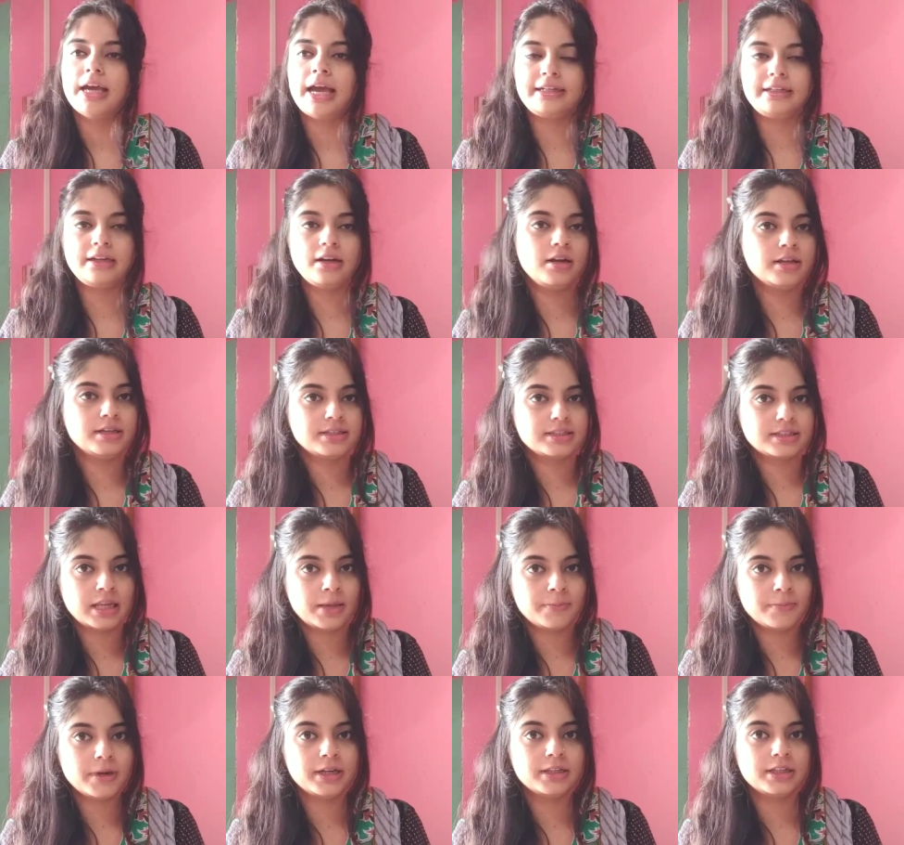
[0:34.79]
একটা
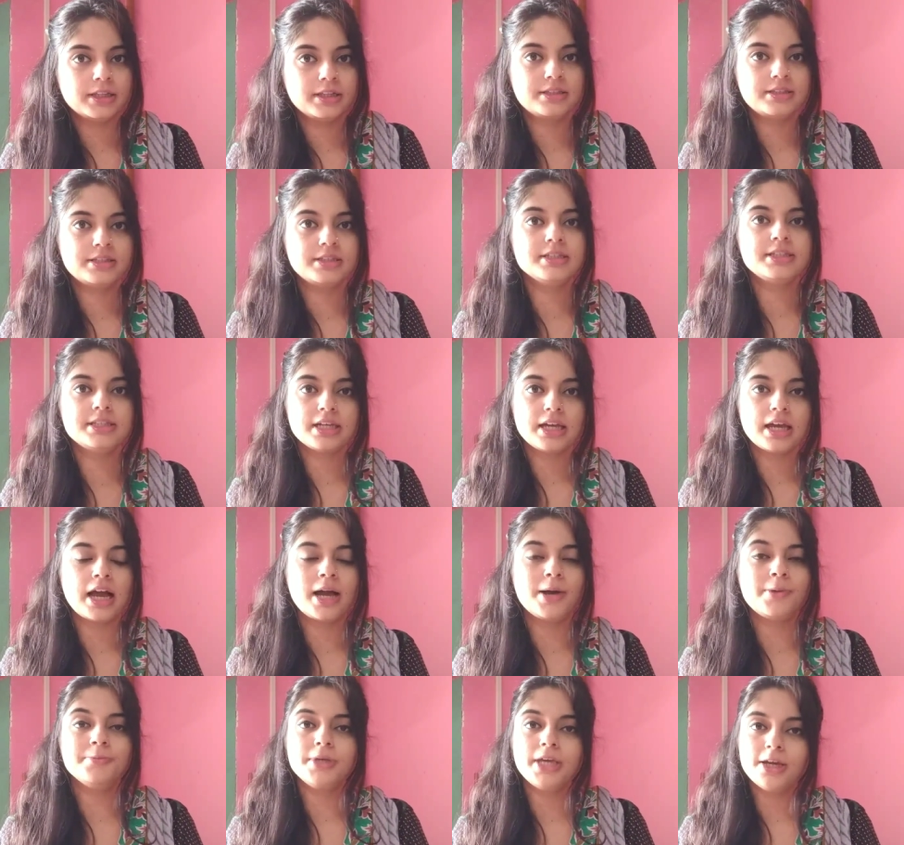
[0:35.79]
ডিসক্লেমার দিচ্ছি যে
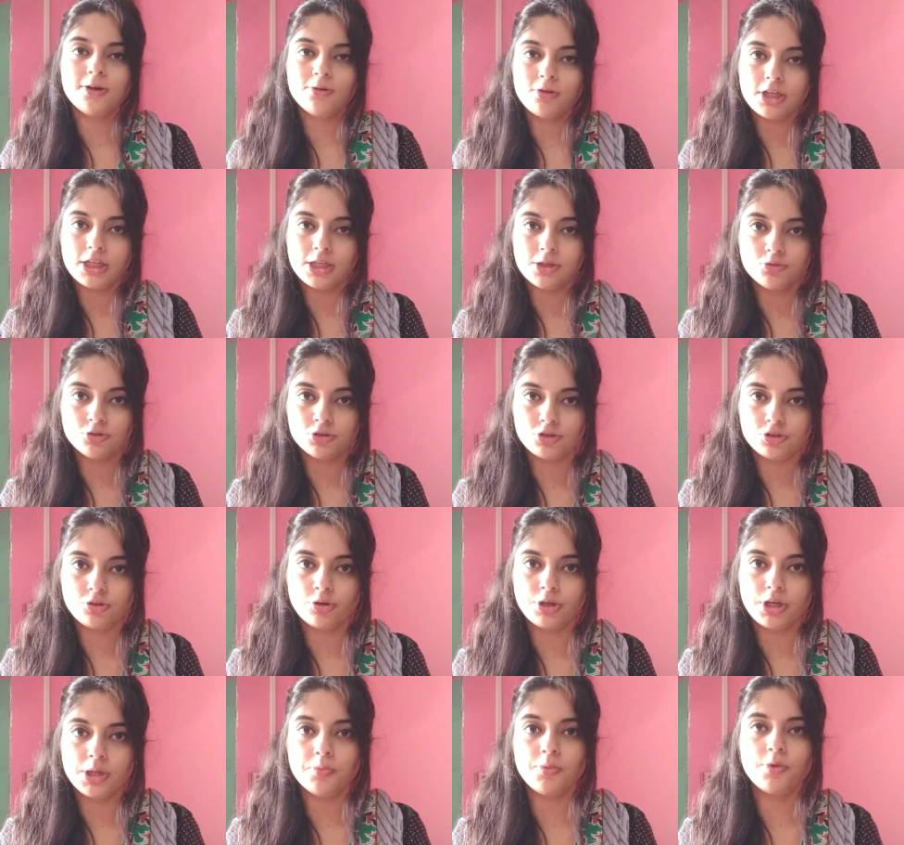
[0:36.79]
আমি এগুলো ইউজ
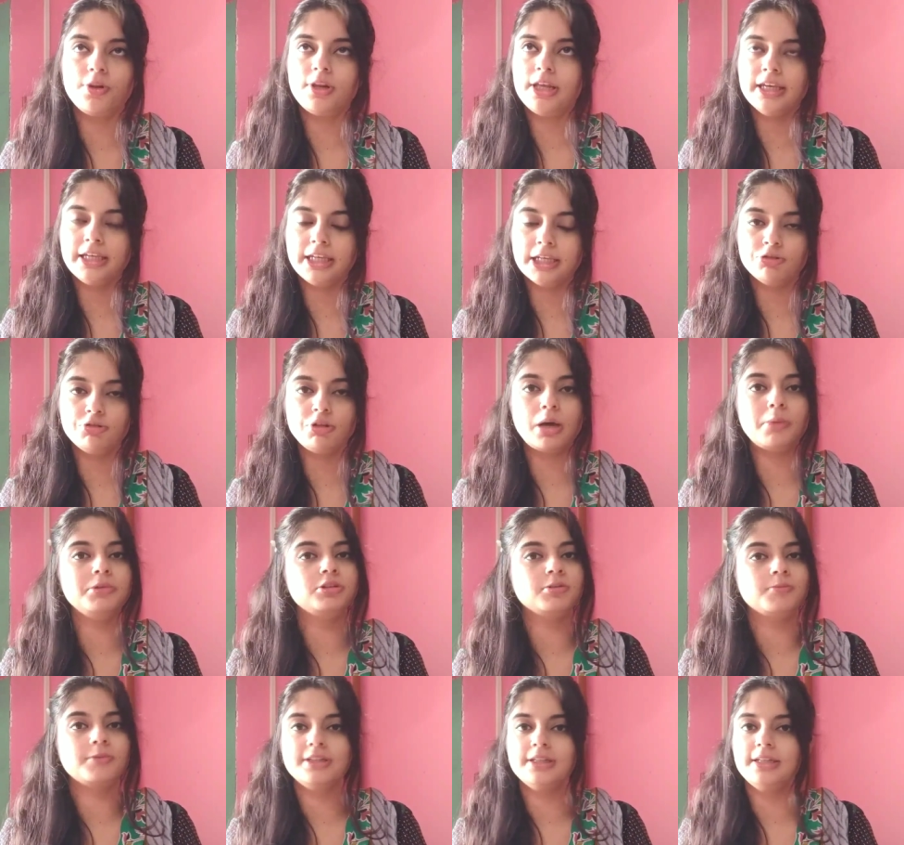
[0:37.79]
করি বলে কিন্তু আমি
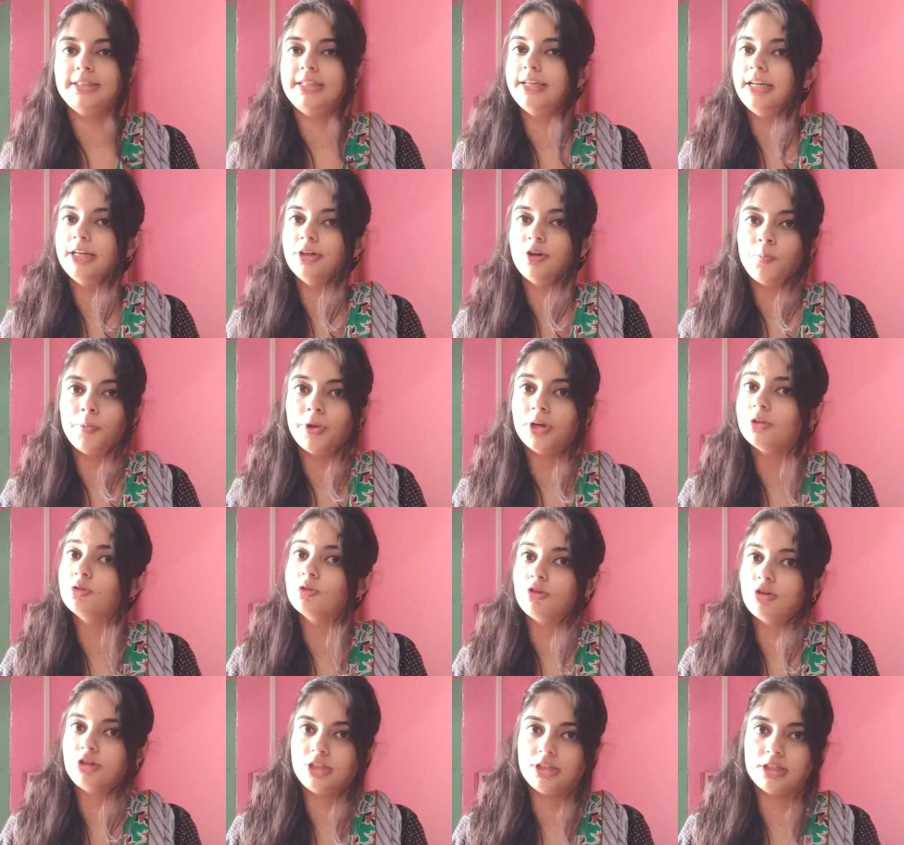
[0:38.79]
তোমাদেরকে রেকমেন্ড
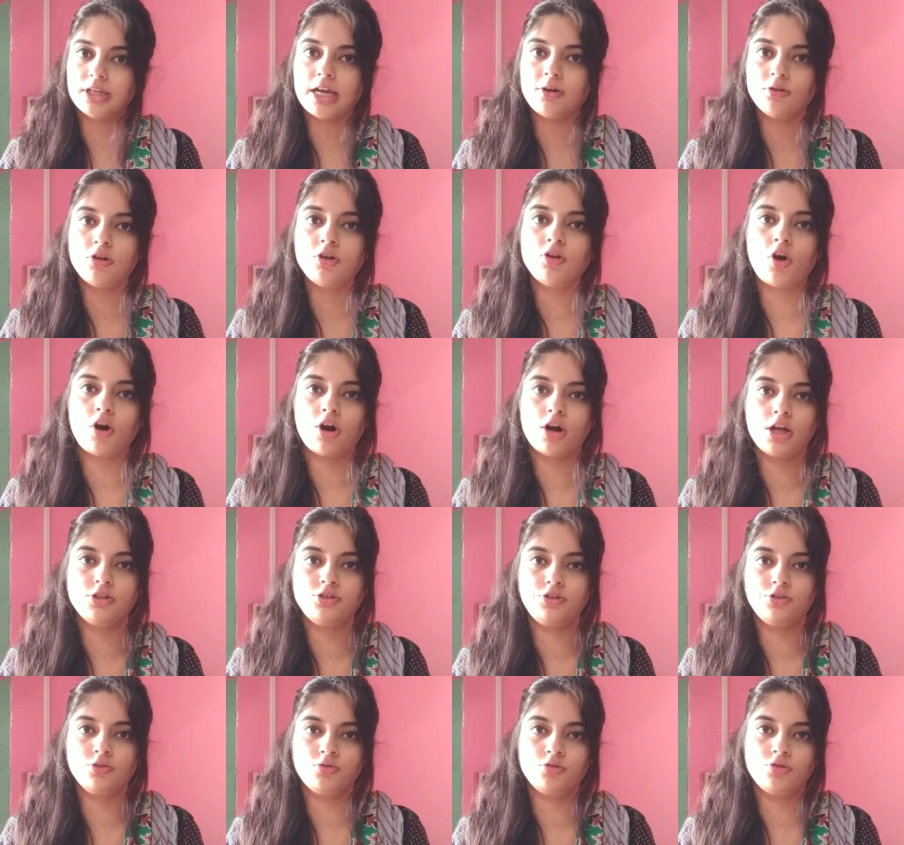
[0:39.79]
করছি না এগুলো করার
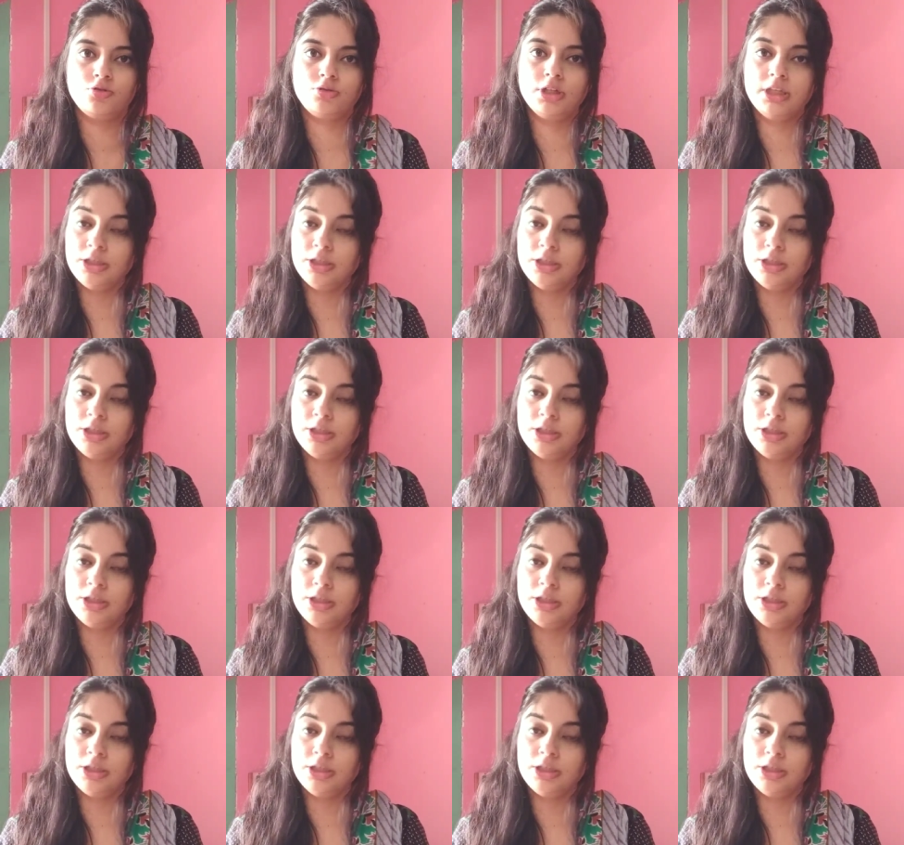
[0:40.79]
জন্য